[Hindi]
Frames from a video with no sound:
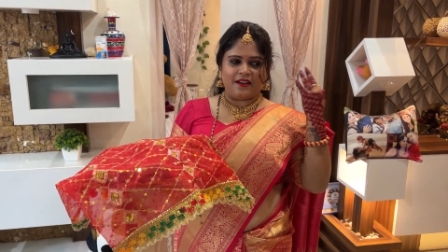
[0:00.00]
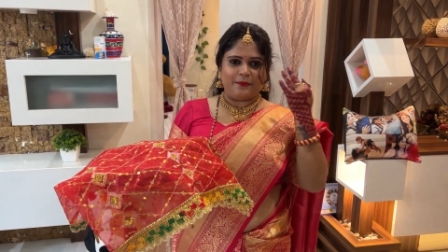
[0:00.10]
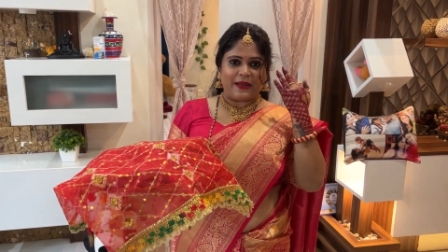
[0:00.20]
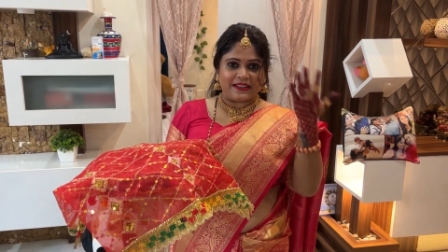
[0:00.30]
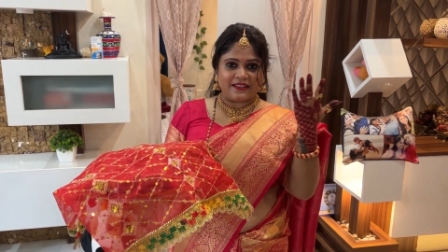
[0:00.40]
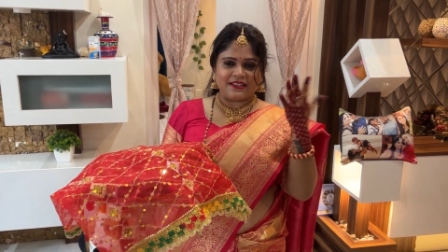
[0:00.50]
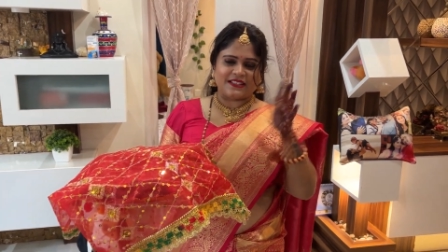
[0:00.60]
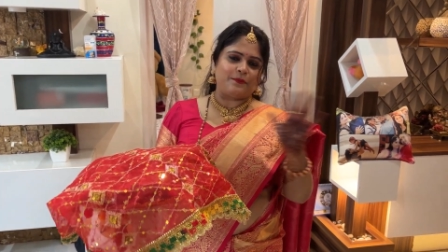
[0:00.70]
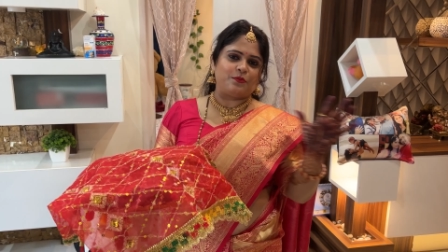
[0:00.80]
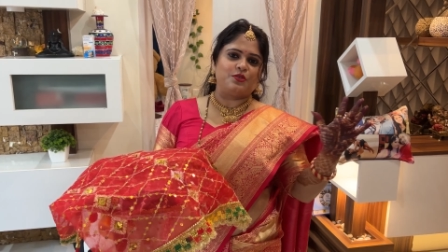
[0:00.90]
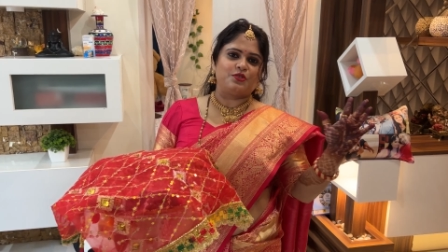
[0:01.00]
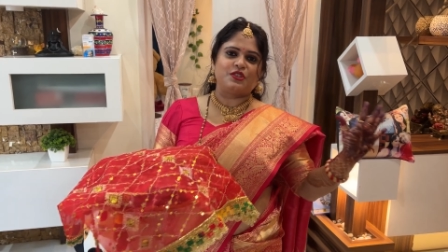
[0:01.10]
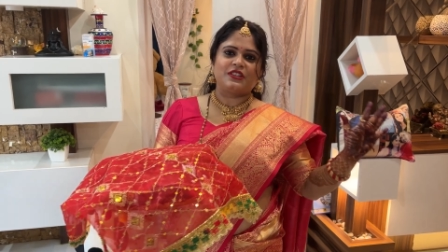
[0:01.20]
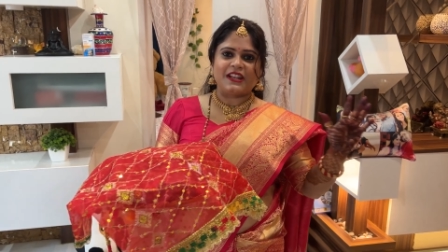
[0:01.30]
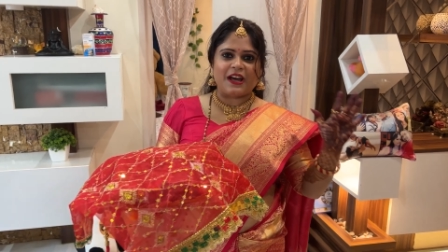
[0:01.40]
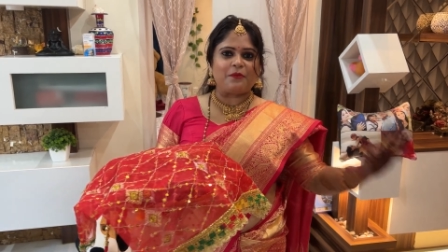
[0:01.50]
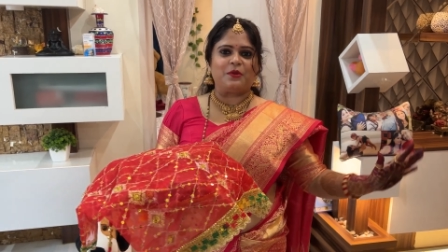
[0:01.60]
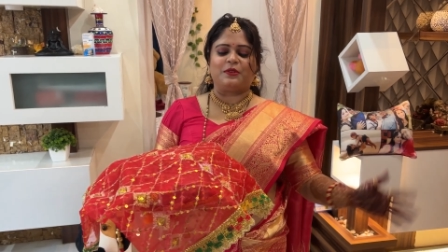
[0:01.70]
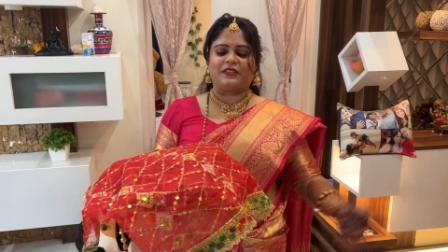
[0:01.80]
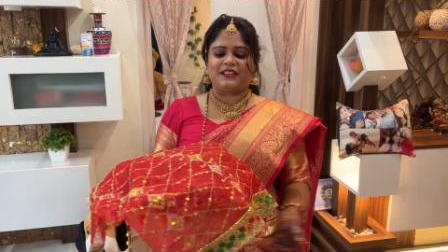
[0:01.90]
मेहंदी सब कुछ जितना भी
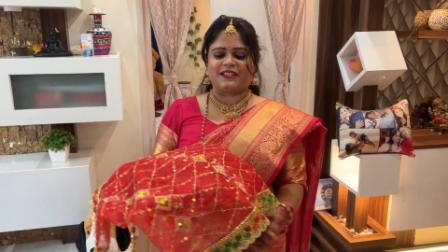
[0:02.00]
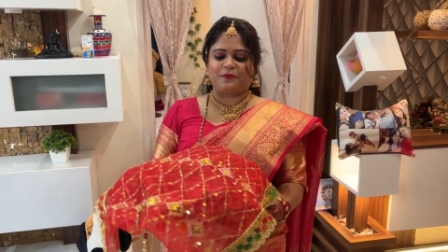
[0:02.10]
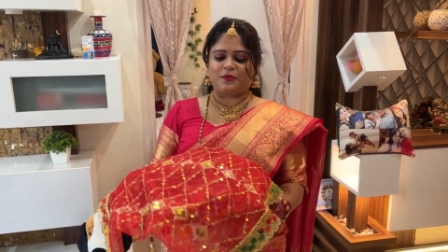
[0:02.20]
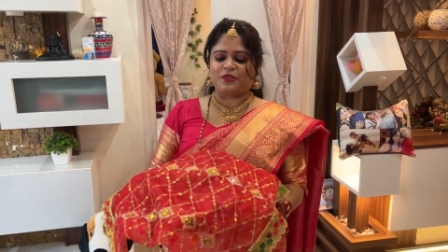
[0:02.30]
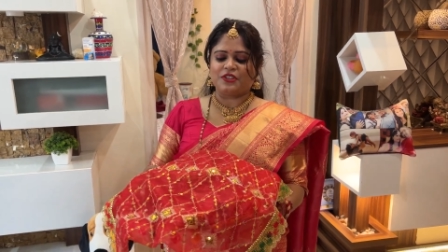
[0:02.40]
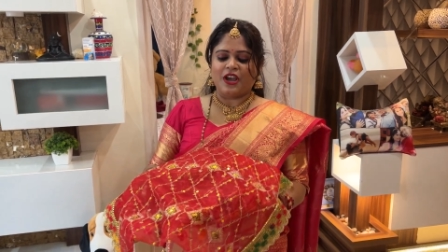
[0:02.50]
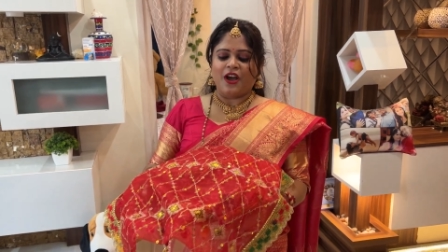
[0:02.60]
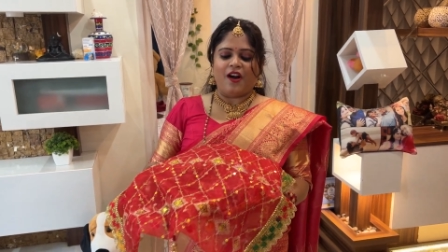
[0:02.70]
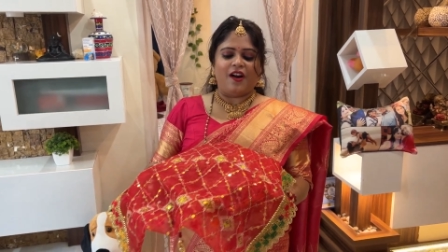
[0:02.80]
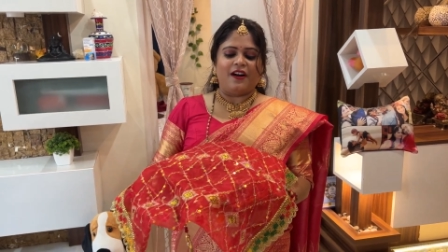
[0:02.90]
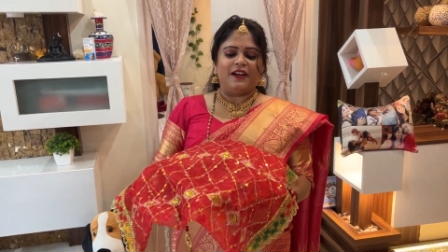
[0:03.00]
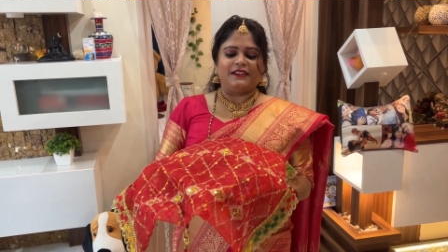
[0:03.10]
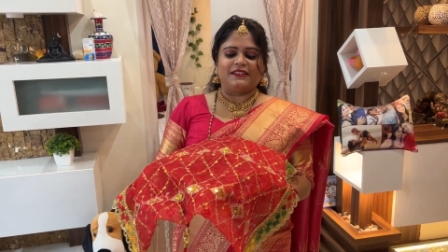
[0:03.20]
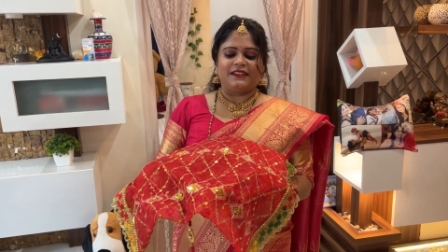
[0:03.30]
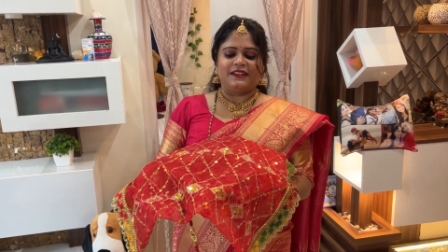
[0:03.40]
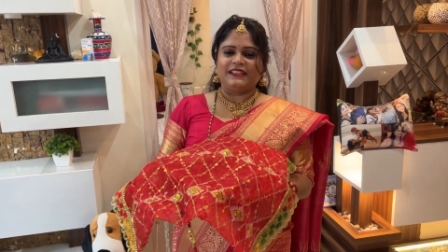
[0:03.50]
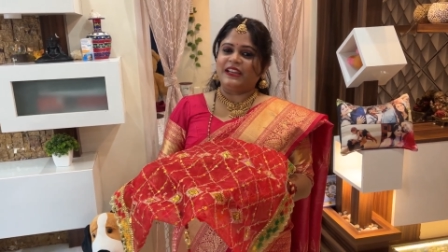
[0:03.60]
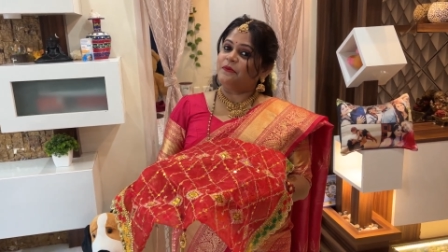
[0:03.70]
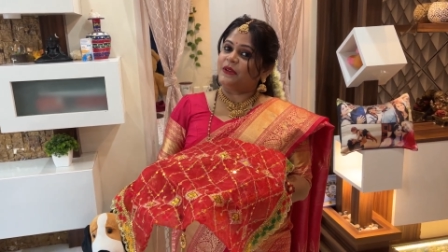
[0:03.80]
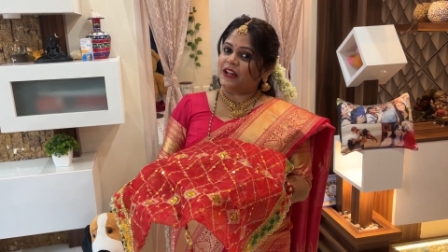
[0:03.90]
होता है सब कुछ और
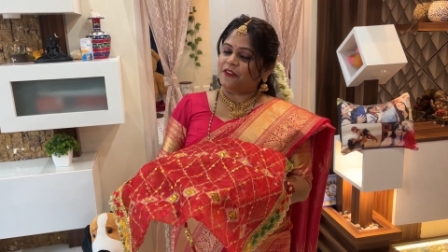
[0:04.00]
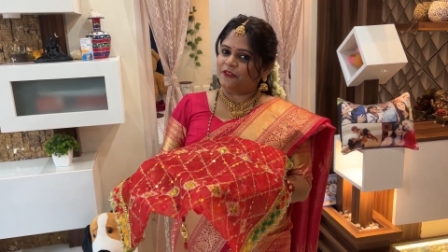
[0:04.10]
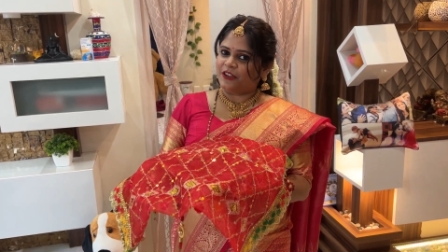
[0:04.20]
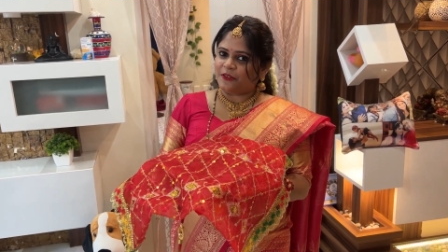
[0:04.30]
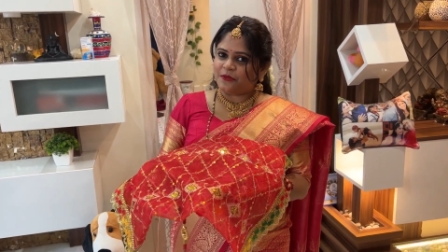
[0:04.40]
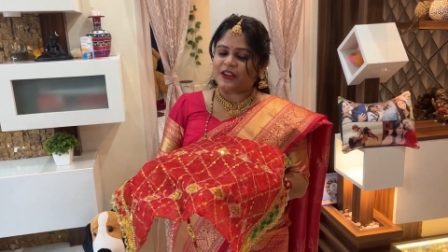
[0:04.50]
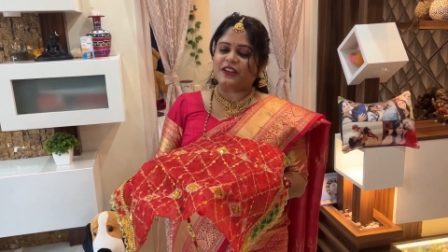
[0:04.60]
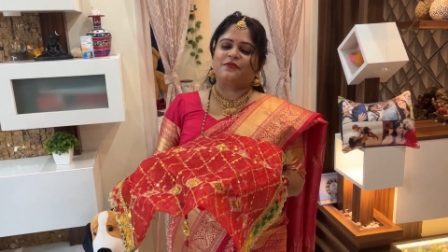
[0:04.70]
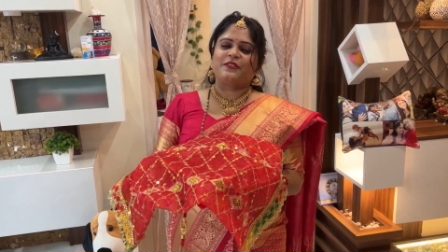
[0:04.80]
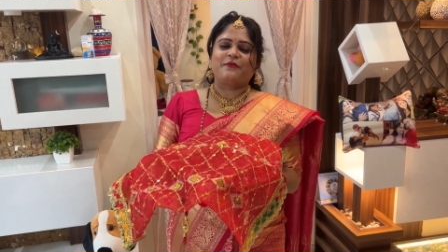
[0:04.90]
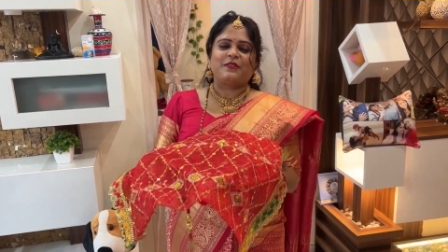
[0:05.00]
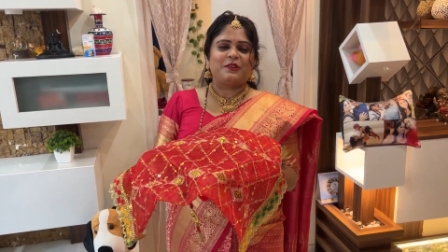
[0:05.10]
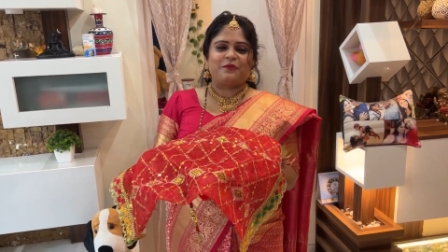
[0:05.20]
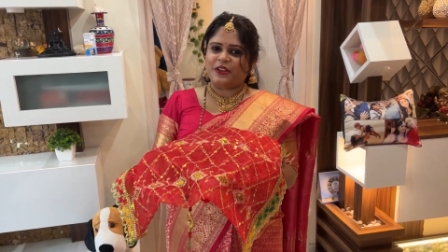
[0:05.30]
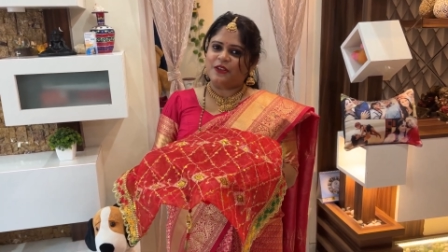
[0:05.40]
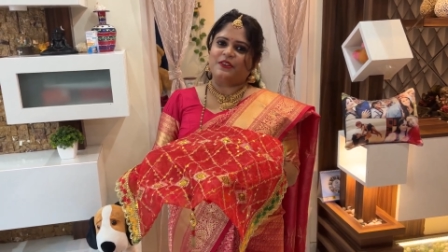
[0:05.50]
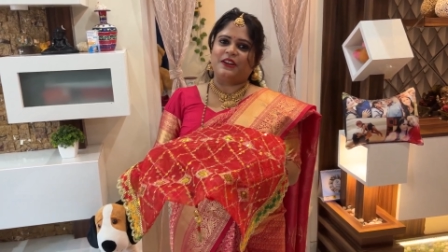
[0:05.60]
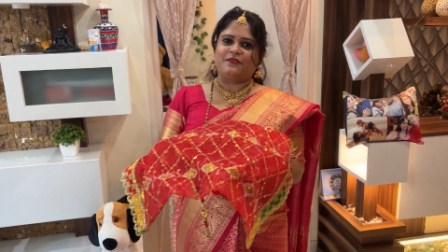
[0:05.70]
ये मेरा फेवरेट फेवरेट फेवरेट